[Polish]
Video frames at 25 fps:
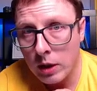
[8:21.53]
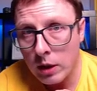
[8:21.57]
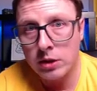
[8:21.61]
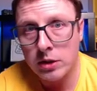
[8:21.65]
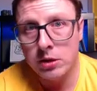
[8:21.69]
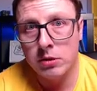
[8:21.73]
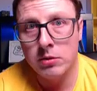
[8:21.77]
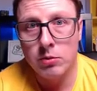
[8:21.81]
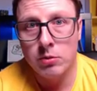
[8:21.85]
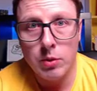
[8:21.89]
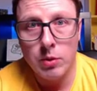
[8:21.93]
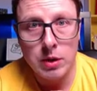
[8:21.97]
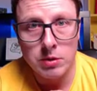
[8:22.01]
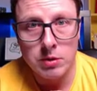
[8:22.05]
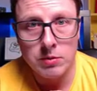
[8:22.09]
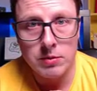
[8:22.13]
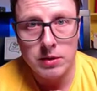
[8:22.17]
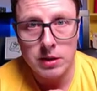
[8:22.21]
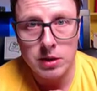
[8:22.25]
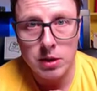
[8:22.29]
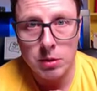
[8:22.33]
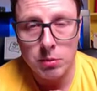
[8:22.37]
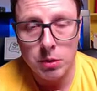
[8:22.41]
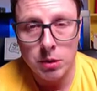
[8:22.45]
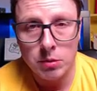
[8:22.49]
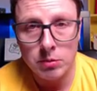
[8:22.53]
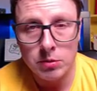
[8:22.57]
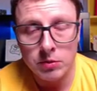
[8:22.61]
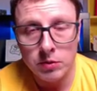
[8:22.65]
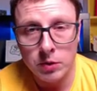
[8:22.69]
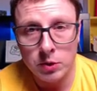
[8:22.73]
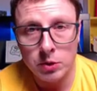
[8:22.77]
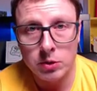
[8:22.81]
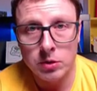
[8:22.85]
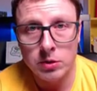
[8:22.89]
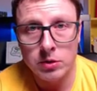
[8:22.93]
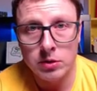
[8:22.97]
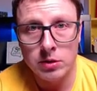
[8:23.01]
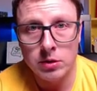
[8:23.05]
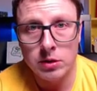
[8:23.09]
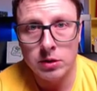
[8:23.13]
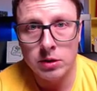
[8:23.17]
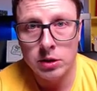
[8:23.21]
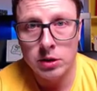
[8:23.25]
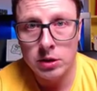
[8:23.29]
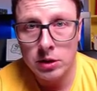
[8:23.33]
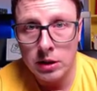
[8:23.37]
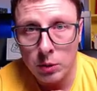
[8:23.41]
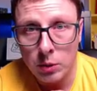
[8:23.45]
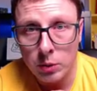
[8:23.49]
łażą, łażą za sobą, tworząc
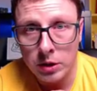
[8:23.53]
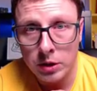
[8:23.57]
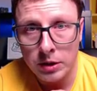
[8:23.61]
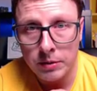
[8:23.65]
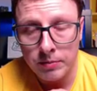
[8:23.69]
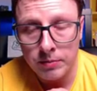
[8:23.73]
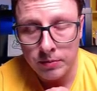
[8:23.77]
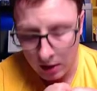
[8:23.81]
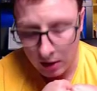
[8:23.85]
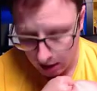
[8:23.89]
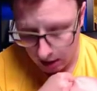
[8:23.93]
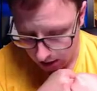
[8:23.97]
kryształki.